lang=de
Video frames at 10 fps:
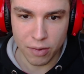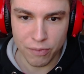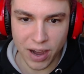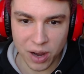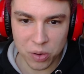
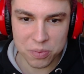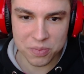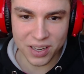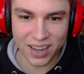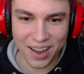Warum...
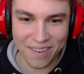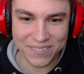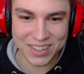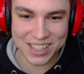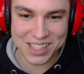
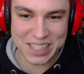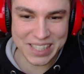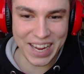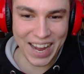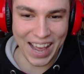Das ist
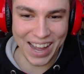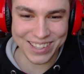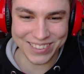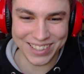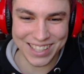ein
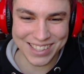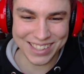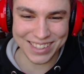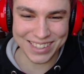Generator. Das...